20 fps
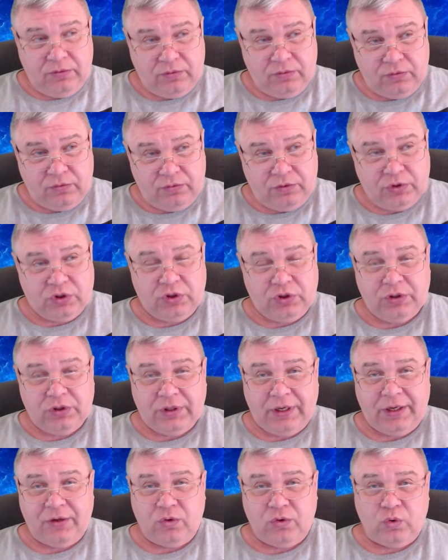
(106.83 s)

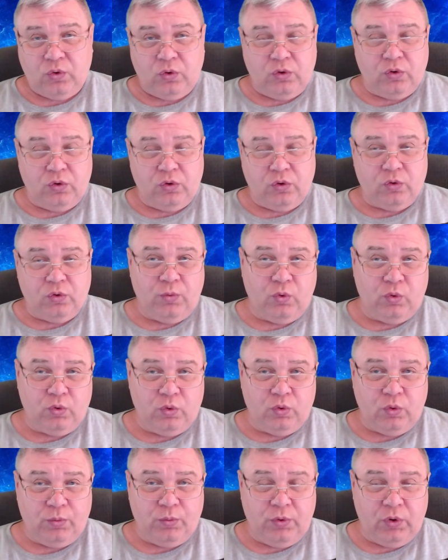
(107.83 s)
начинаю ее
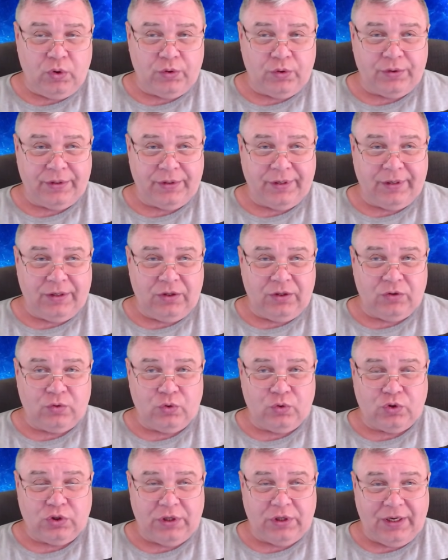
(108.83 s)
углубленно
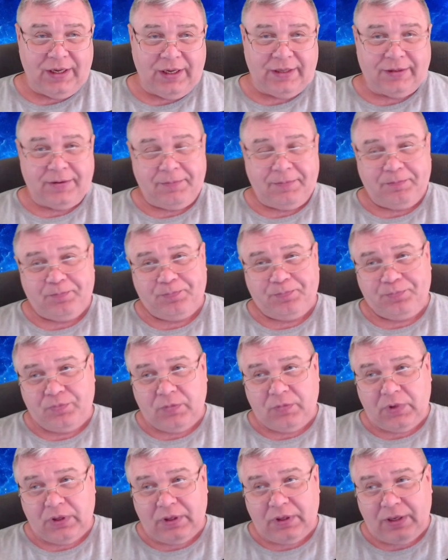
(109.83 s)
изучать,
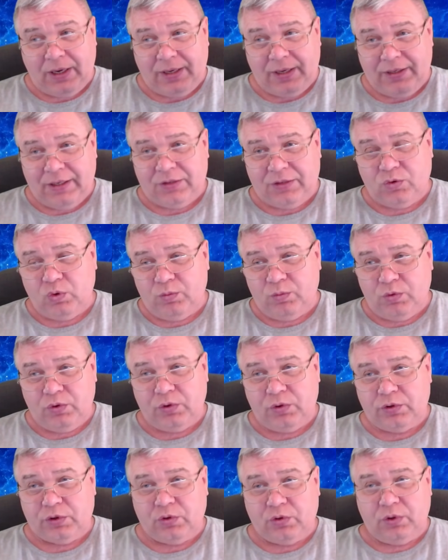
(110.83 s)
а я
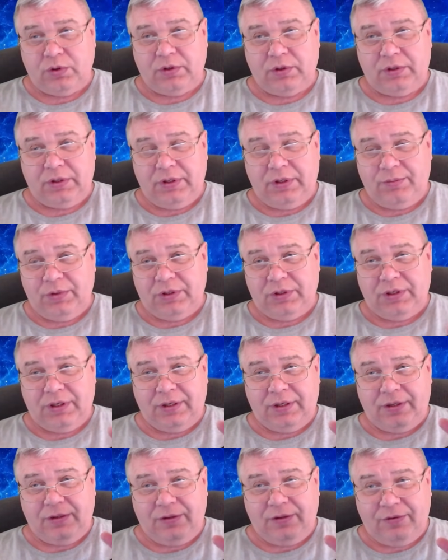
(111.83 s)
думаю, что
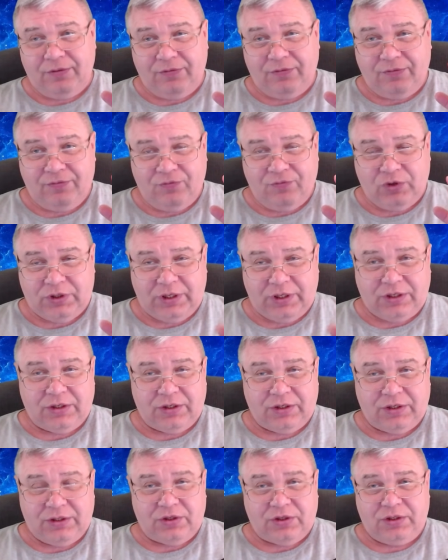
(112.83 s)
именно вот эти
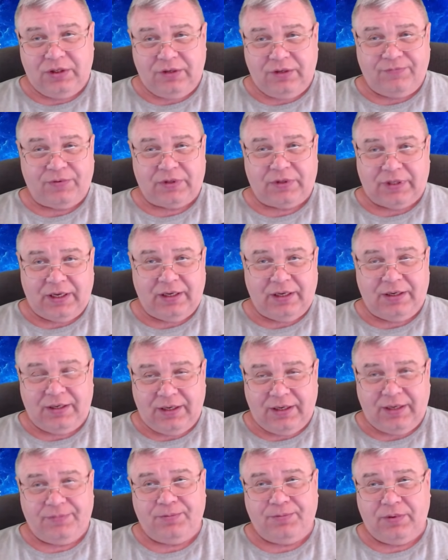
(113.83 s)
ночные
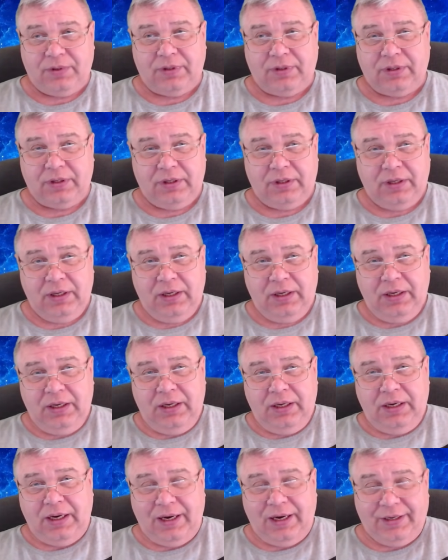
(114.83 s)
фотографии,
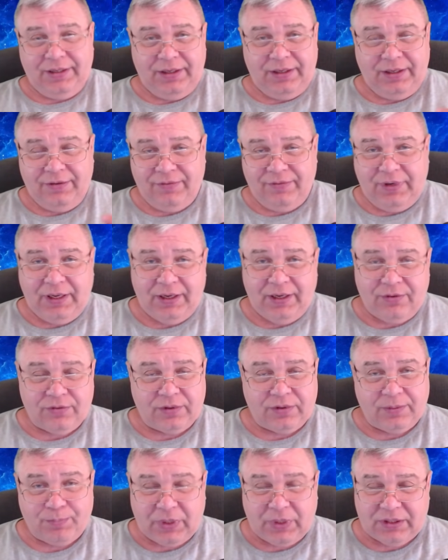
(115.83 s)
они
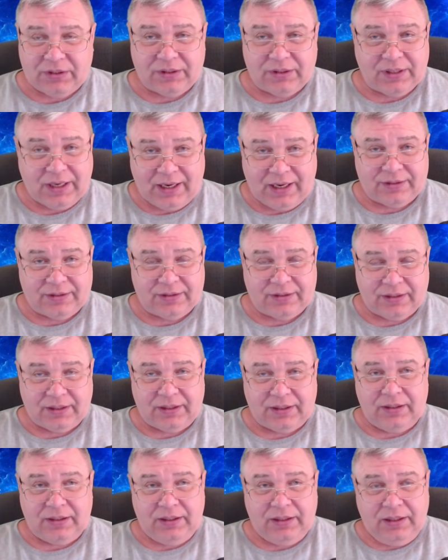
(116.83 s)
являются подсказкой